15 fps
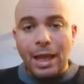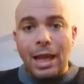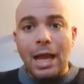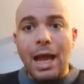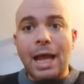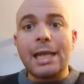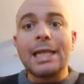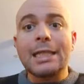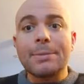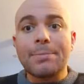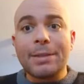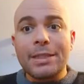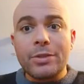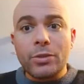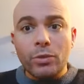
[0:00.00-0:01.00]
à
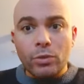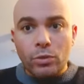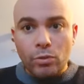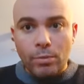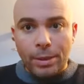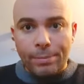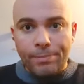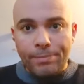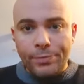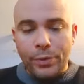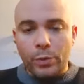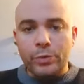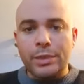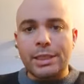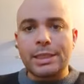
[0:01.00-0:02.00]
l'expression de nous-mêmes on
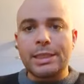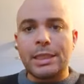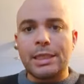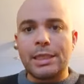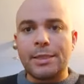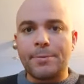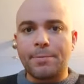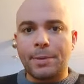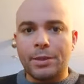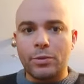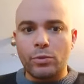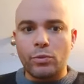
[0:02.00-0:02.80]
se restreint à l'expression de